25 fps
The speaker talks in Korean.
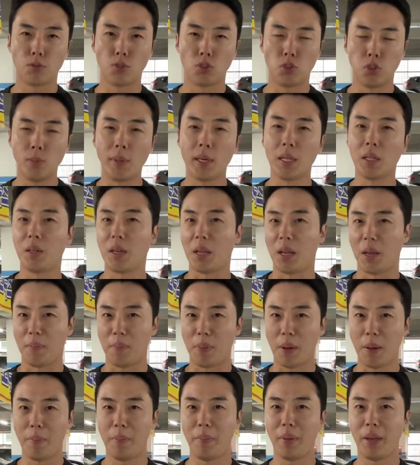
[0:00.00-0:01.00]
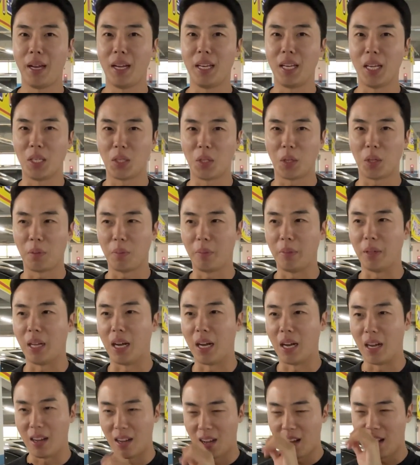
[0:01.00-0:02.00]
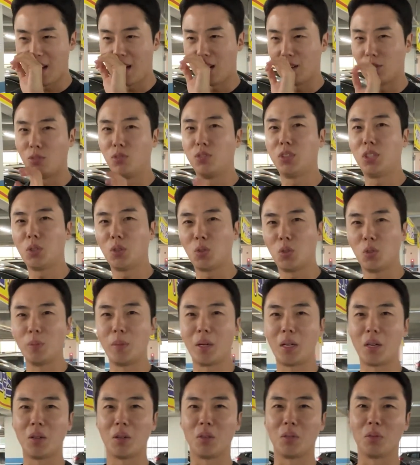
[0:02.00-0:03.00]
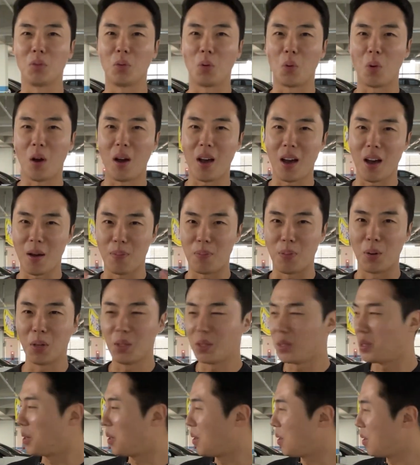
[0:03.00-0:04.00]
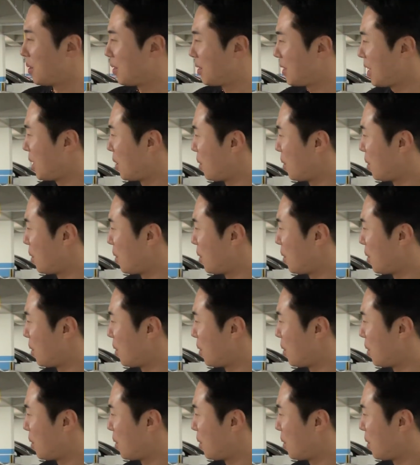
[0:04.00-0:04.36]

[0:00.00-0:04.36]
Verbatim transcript: 99만 원에 판매할 예정입니다. 아 99만 원. 와 벌써 딱